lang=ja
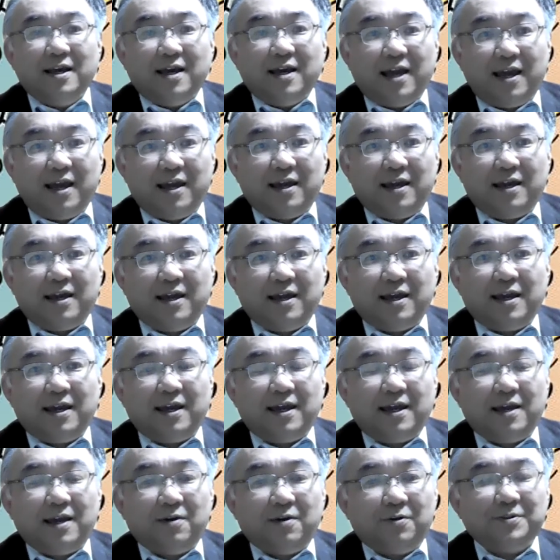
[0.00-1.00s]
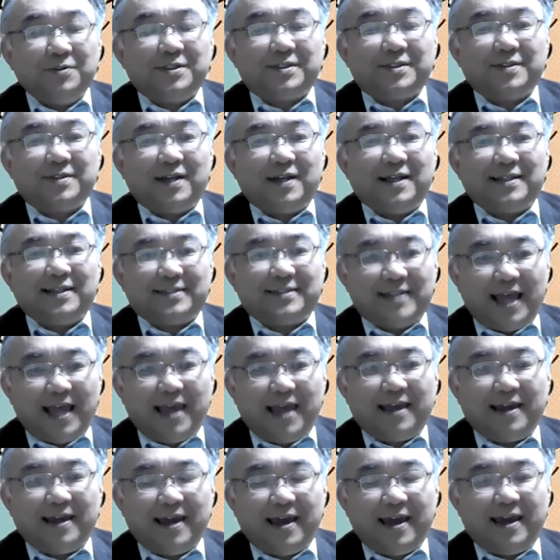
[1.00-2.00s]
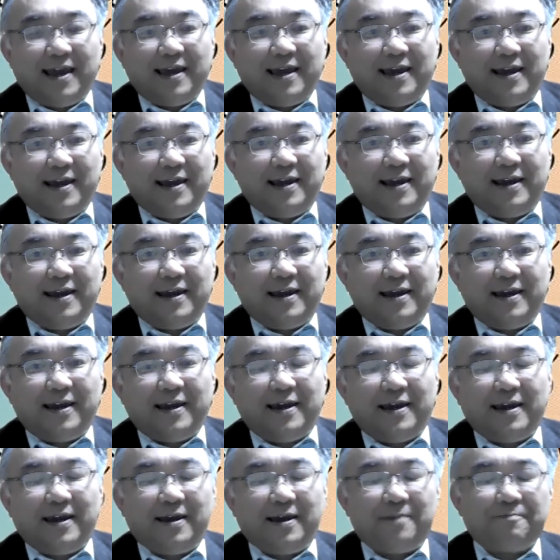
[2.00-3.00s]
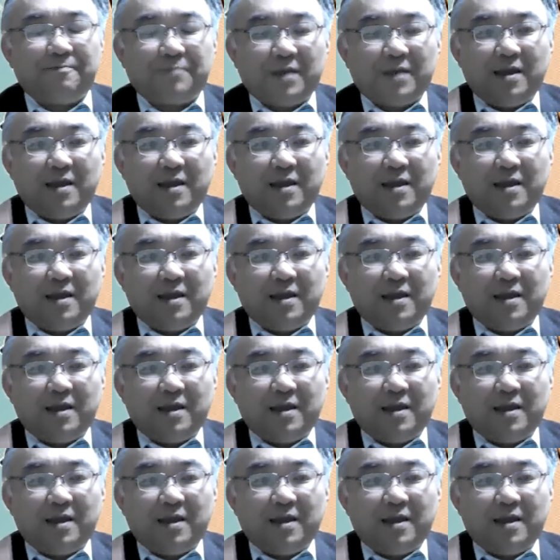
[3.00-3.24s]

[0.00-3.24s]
えー、本日はですね、えー、